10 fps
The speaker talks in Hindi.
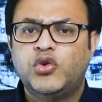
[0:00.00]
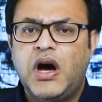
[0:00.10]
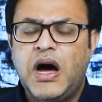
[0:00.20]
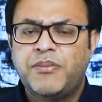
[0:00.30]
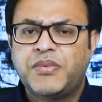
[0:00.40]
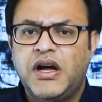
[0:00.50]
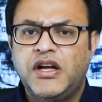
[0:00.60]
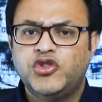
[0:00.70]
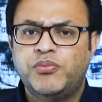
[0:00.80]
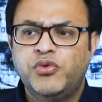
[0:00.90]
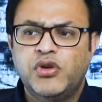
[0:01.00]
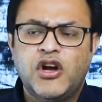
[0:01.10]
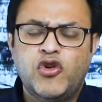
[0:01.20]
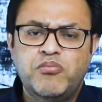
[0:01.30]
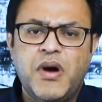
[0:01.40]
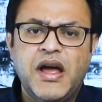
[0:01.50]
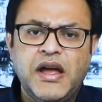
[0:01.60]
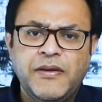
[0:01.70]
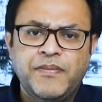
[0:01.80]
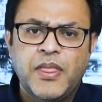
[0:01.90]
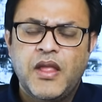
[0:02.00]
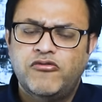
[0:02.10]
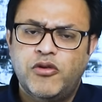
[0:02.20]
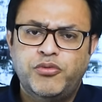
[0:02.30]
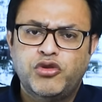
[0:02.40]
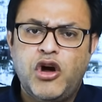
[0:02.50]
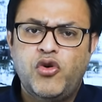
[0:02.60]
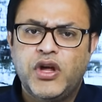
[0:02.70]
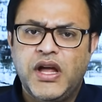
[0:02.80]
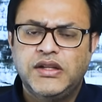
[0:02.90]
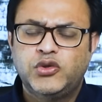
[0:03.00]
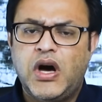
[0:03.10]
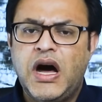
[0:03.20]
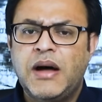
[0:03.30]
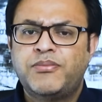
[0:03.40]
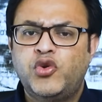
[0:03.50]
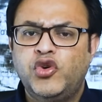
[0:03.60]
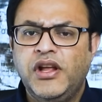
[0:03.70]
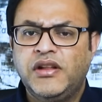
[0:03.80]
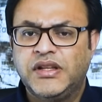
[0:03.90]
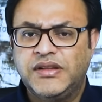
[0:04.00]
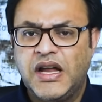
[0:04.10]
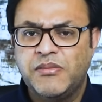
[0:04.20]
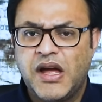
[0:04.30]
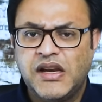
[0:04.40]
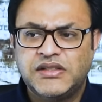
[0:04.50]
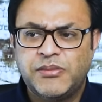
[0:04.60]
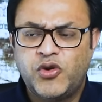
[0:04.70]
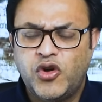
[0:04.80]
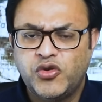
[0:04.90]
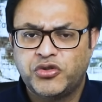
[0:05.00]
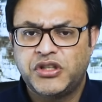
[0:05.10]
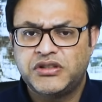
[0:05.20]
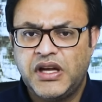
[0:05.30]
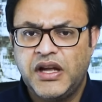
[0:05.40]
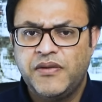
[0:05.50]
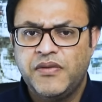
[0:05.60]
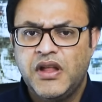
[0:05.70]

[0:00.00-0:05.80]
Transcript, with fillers: तो आपका जो पूरा कुंबा है वो पूरा हो गया तो आपको इकतदार में आने से अब कौन रोक सकता है